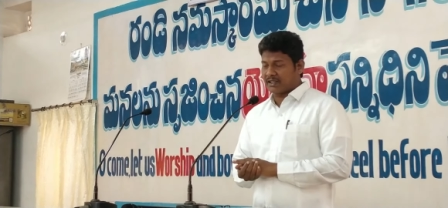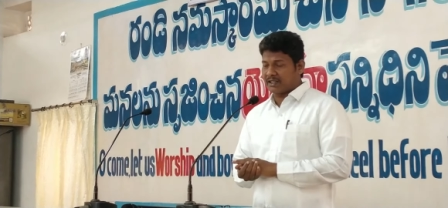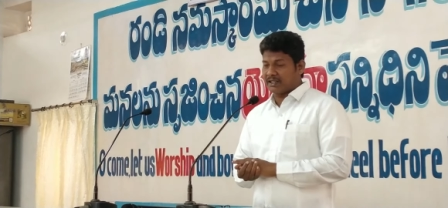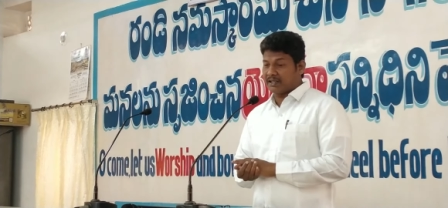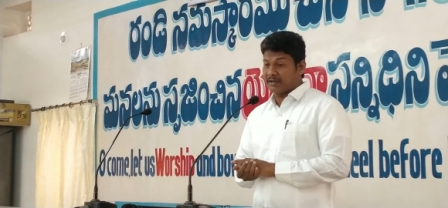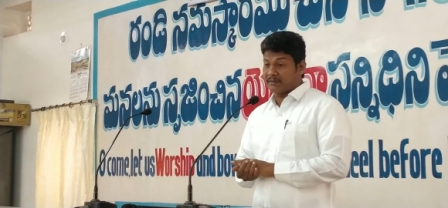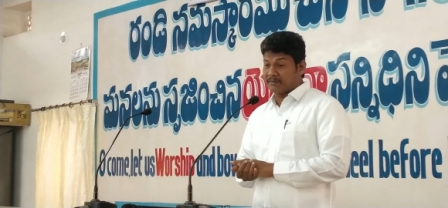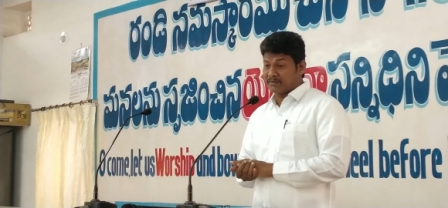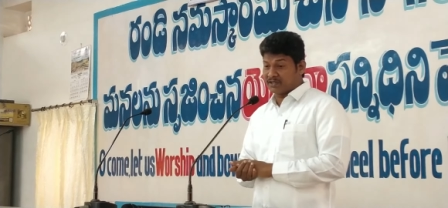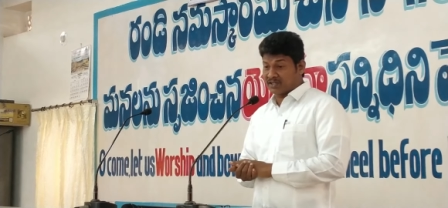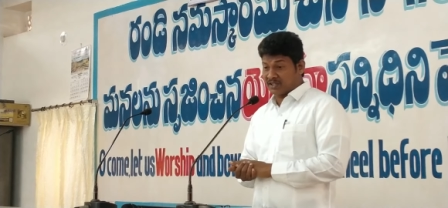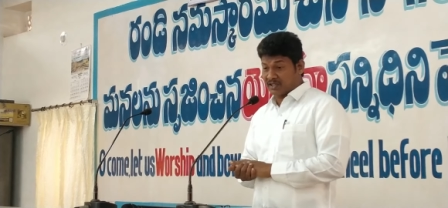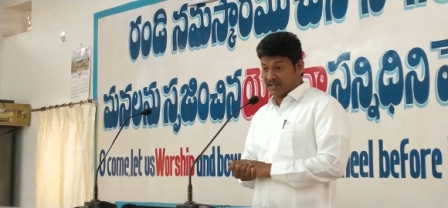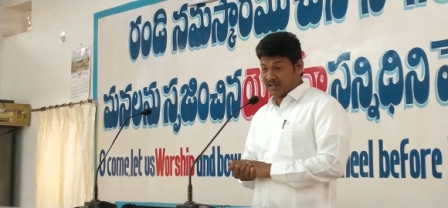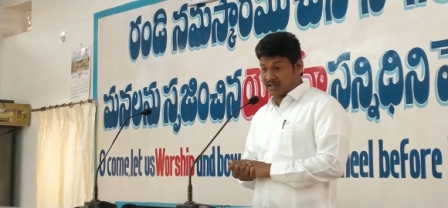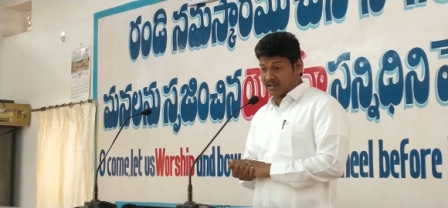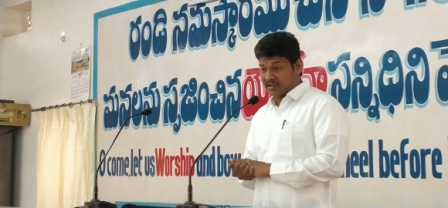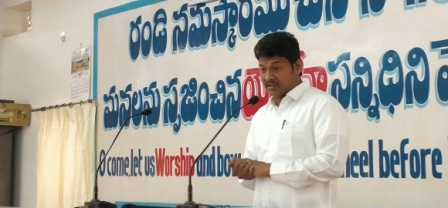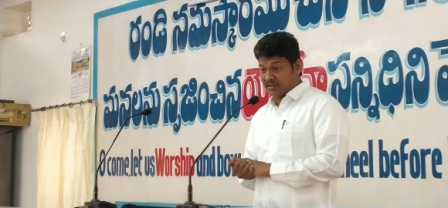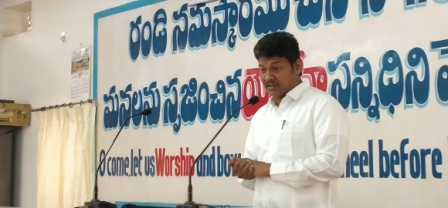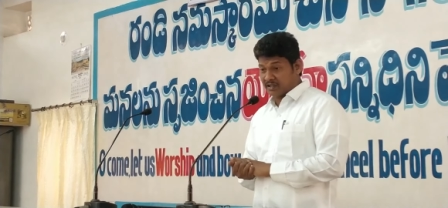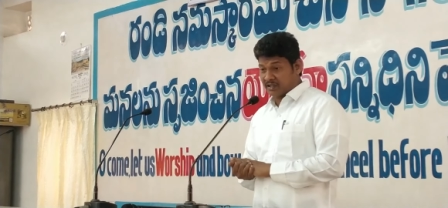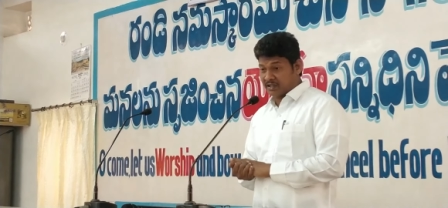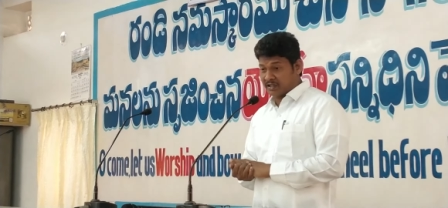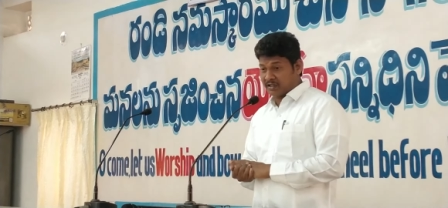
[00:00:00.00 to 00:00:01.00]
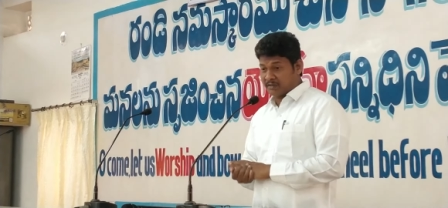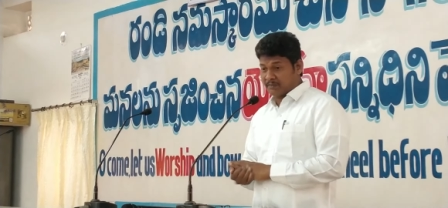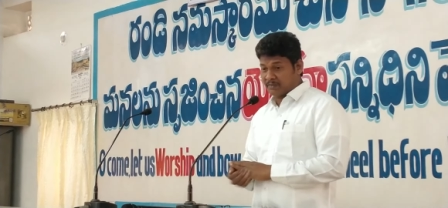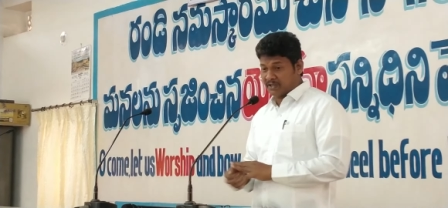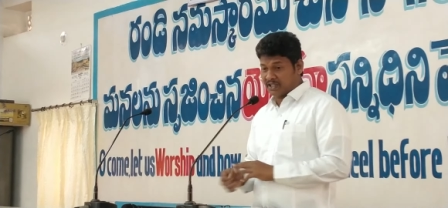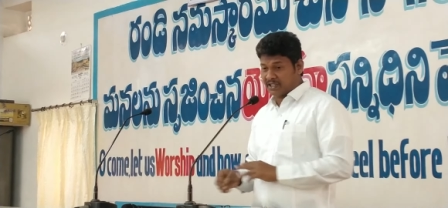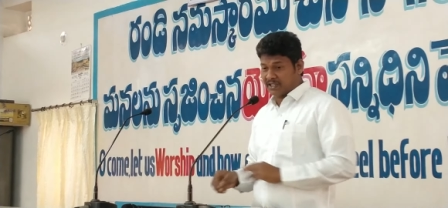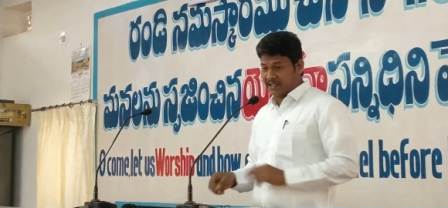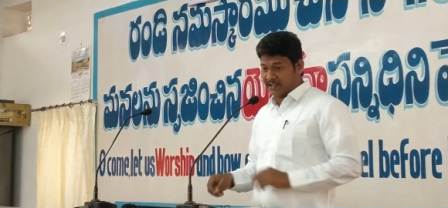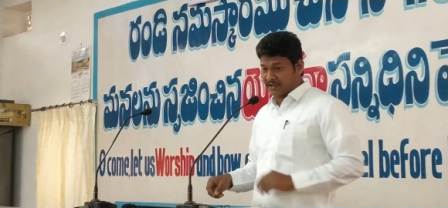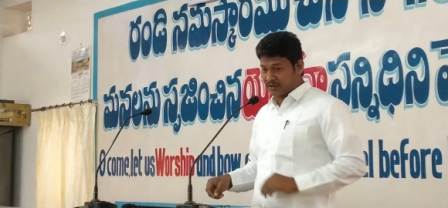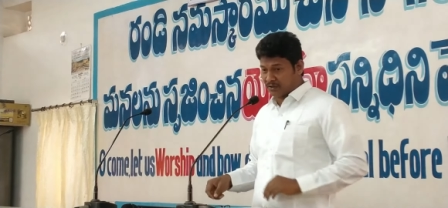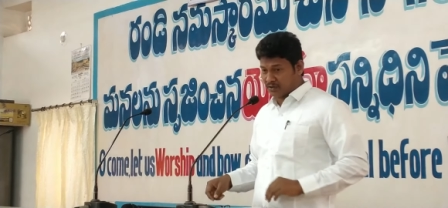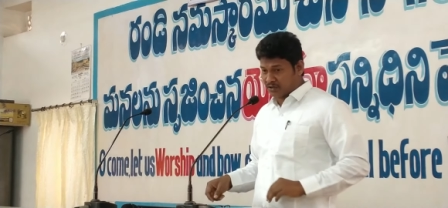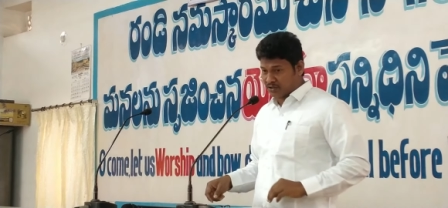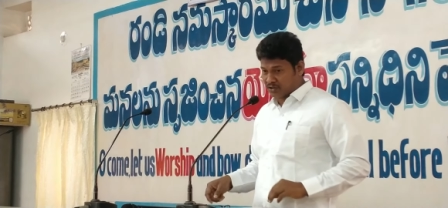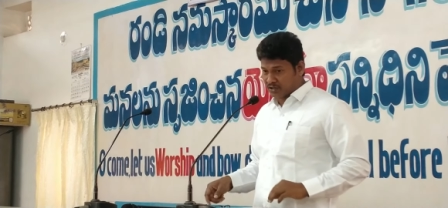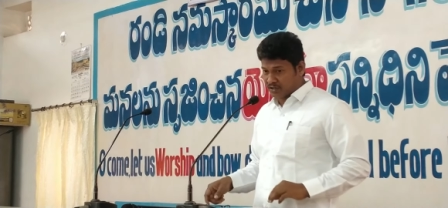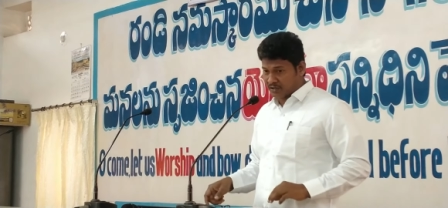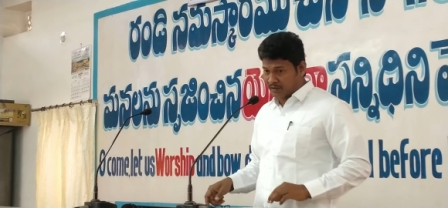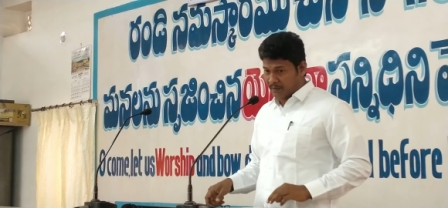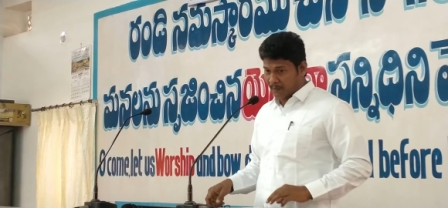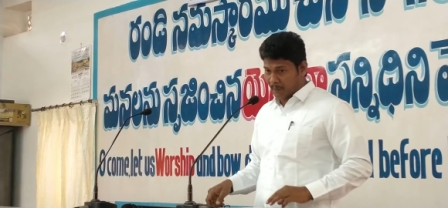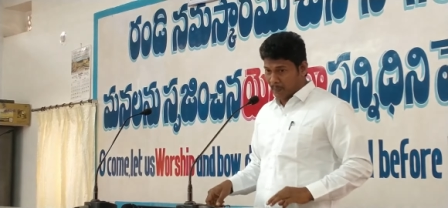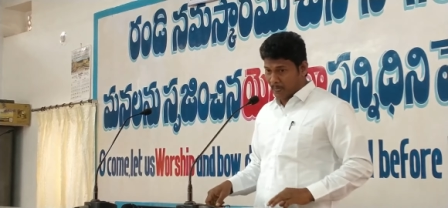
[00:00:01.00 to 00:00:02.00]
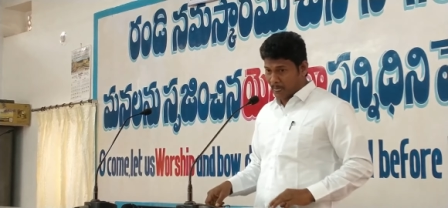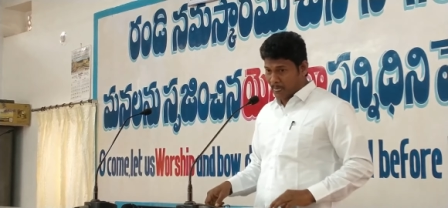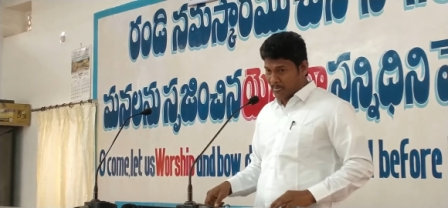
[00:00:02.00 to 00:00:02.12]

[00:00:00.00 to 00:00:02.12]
ఏం జరిగింది పదిహేడవ వచనం